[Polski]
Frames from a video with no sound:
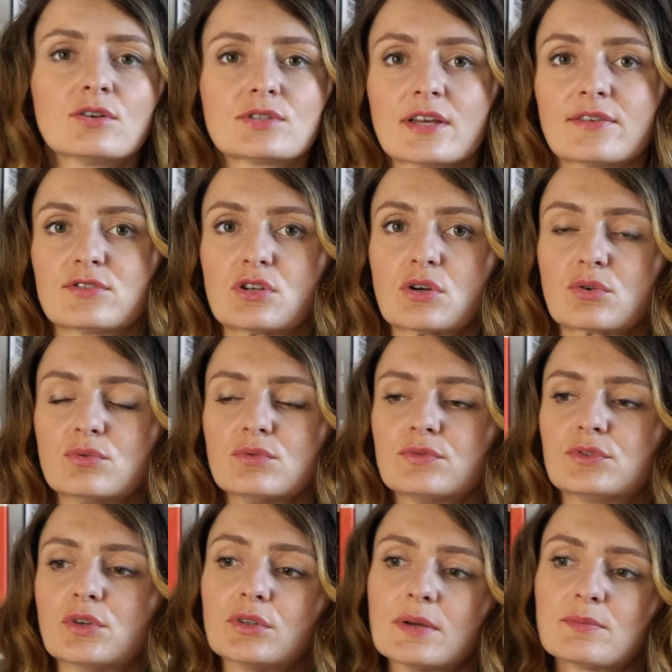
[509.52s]
rodzaj
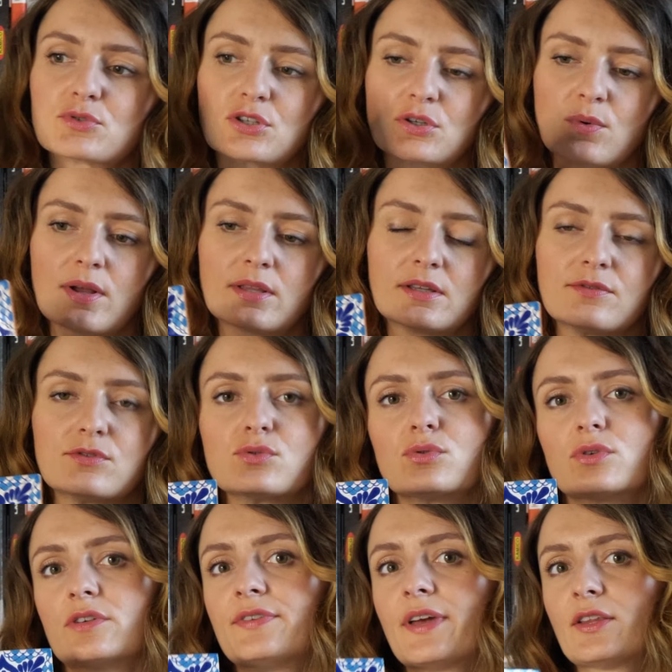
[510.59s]
wzorów to na przykład
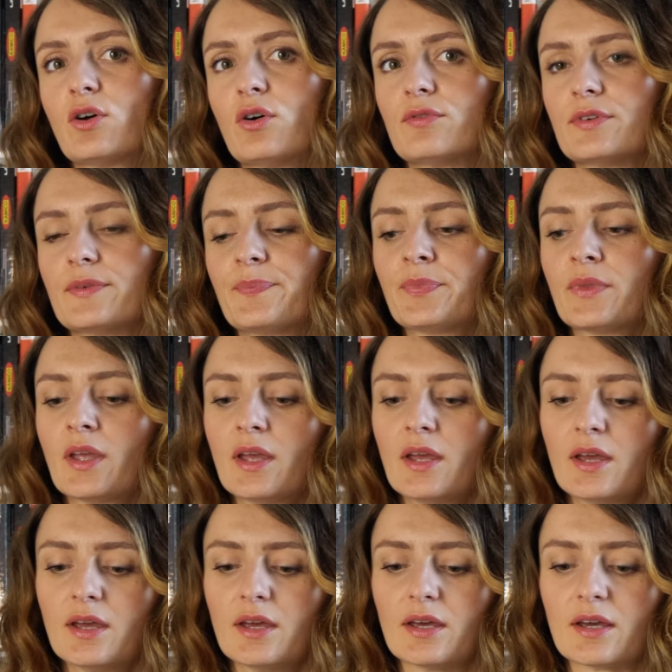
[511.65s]
wzór kwiatowy.
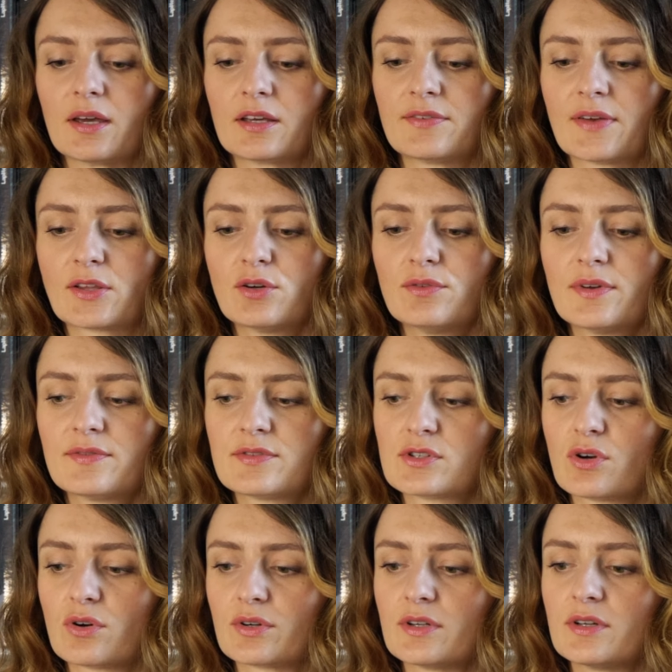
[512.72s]
Kwiatowe
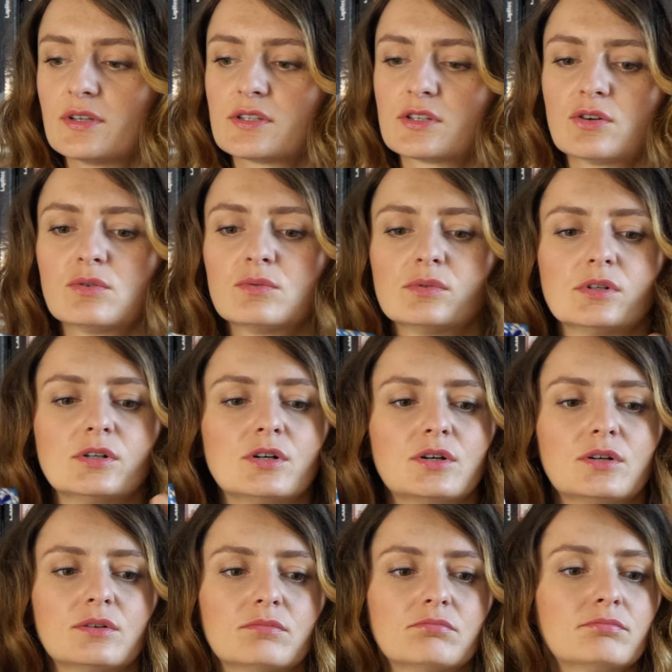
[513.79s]
wzory są
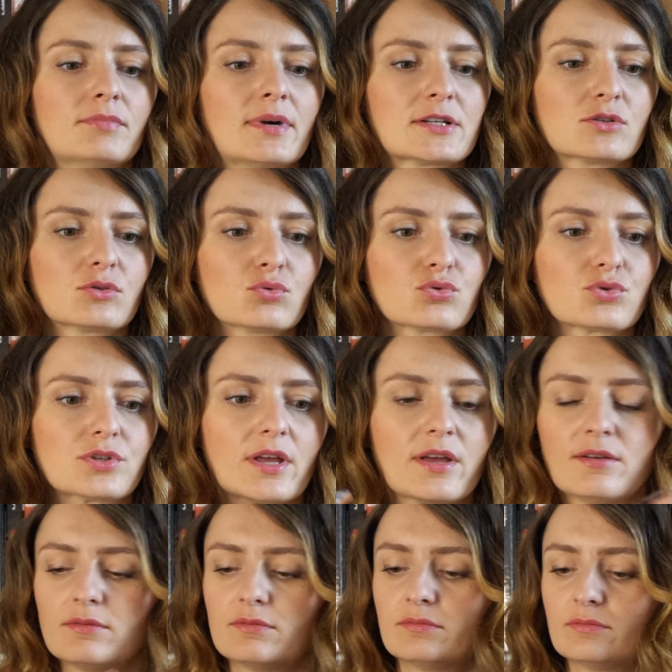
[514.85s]
bardzo
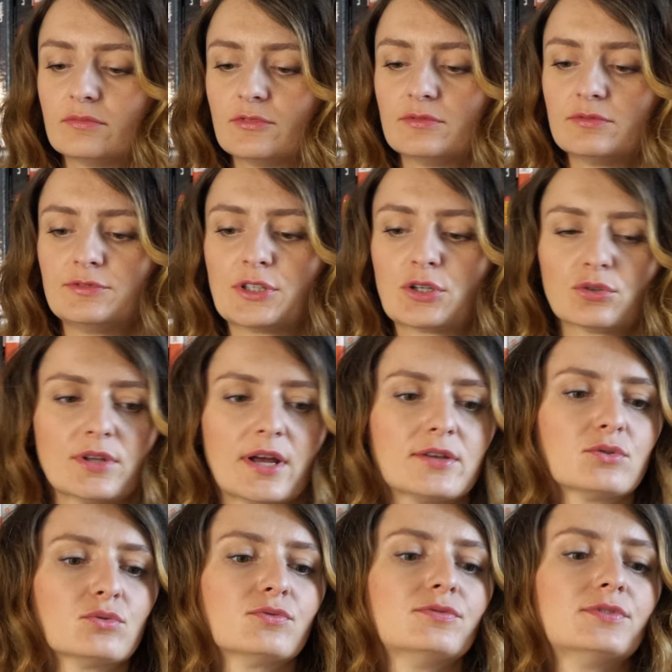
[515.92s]
różne w
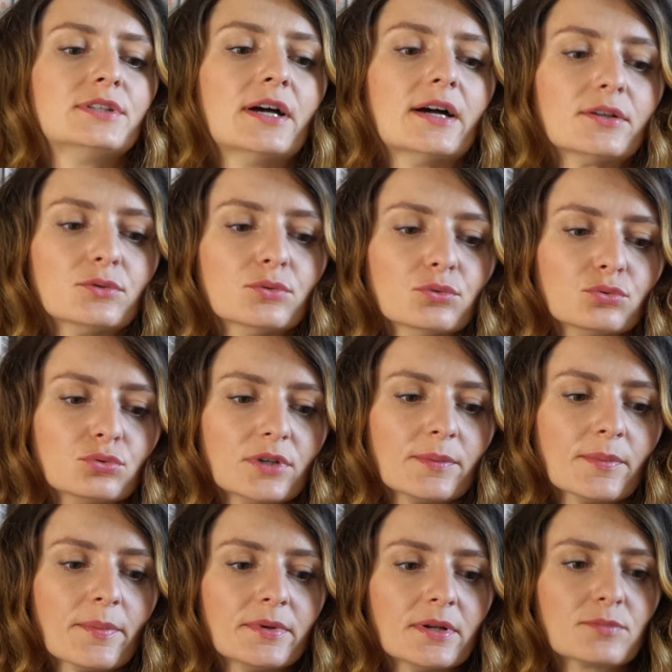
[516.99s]
wykonaniu, w wydaniu. Tutaj
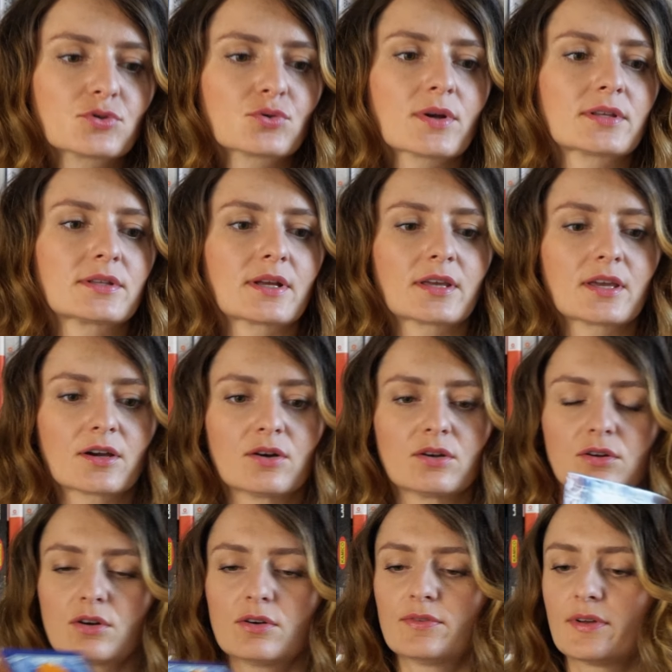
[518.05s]
mamy na przykład takie
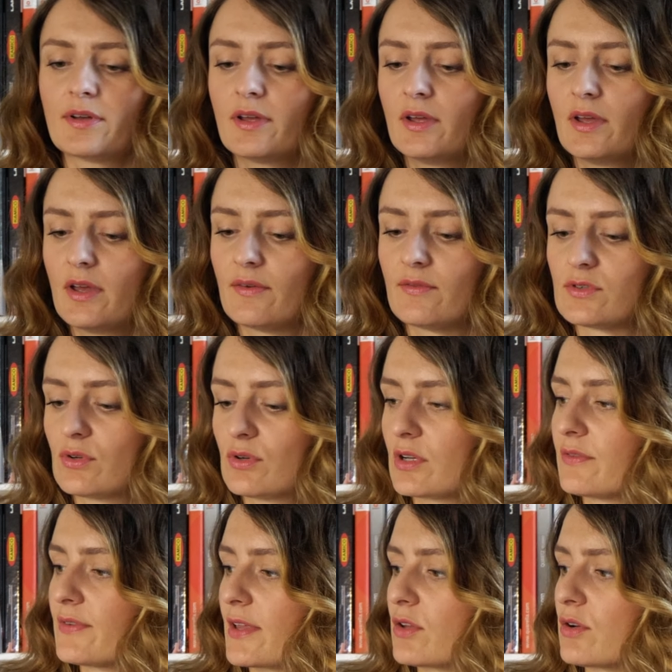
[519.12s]
kolorowe wzory
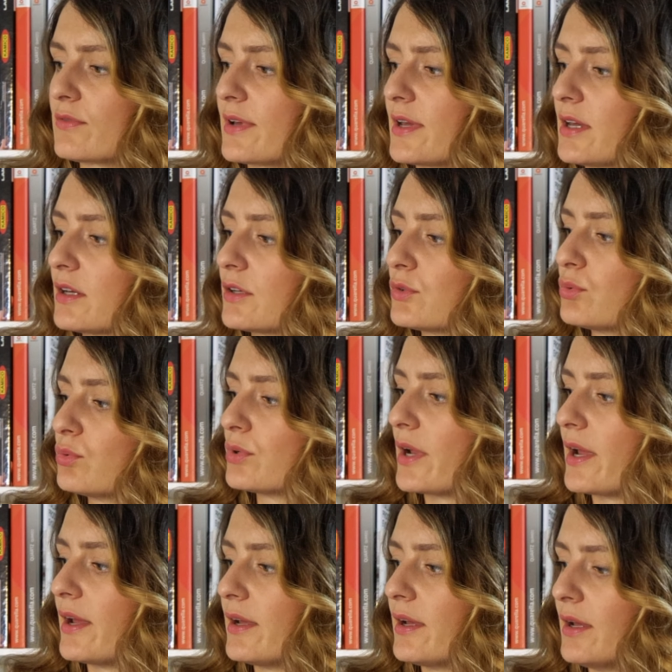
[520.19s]
kwiatowe,
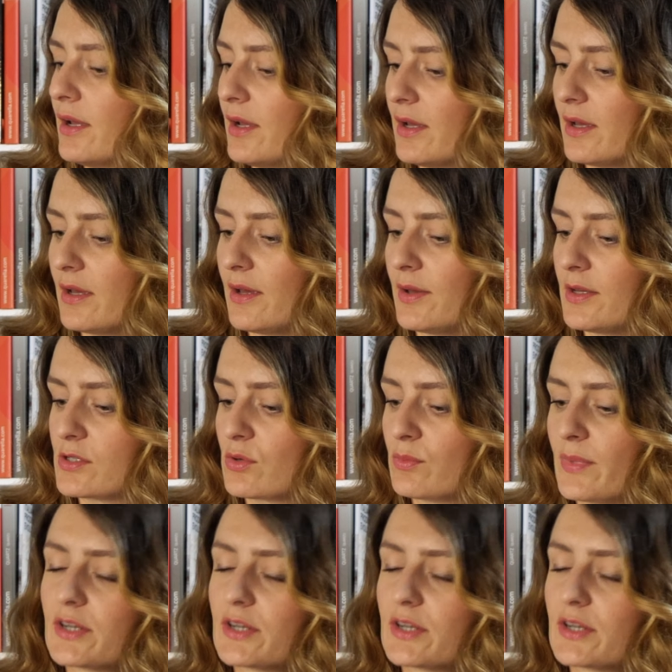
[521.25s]
które e, są